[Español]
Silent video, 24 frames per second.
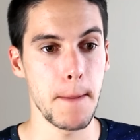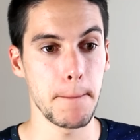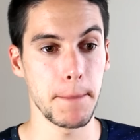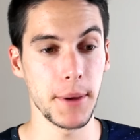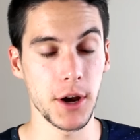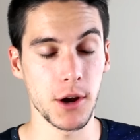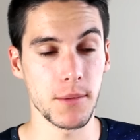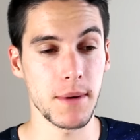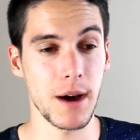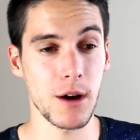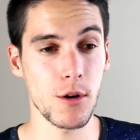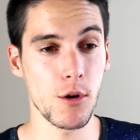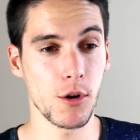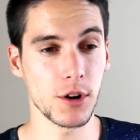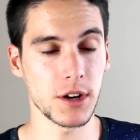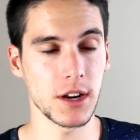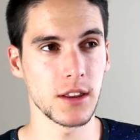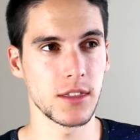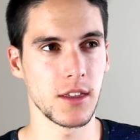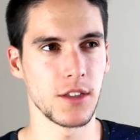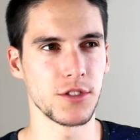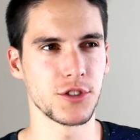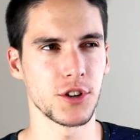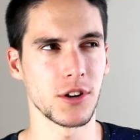pero va a
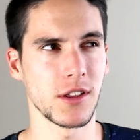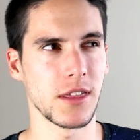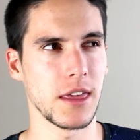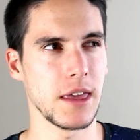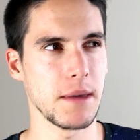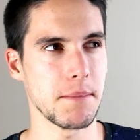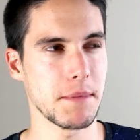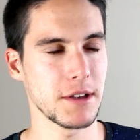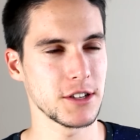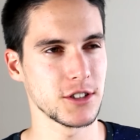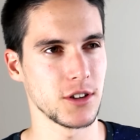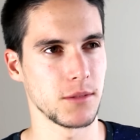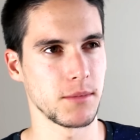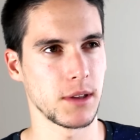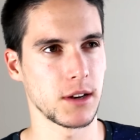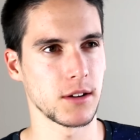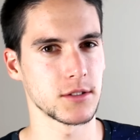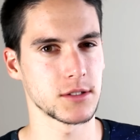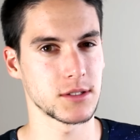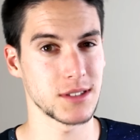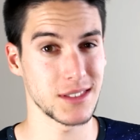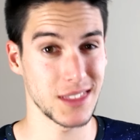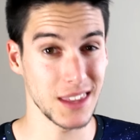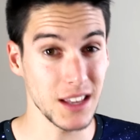ocurrir dentro de más o
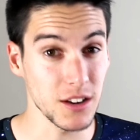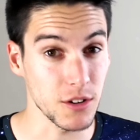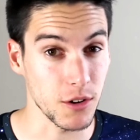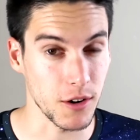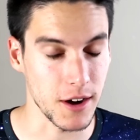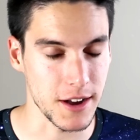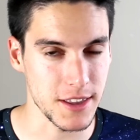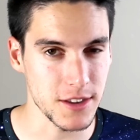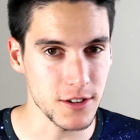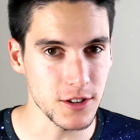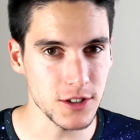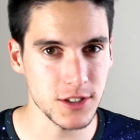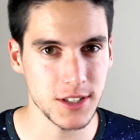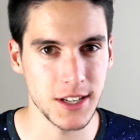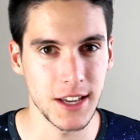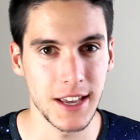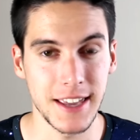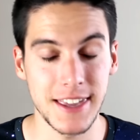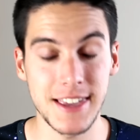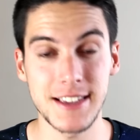menos 5 años,